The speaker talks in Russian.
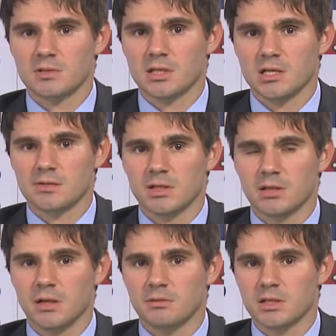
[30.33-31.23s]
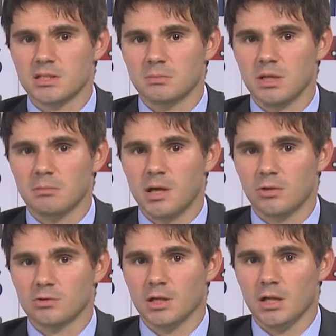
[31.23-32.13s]
высказывание главы ЕЦБ
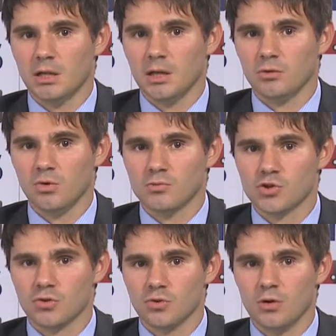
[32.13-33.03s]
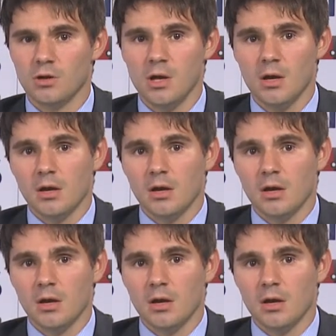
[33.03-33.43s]
Марио Драги о том, что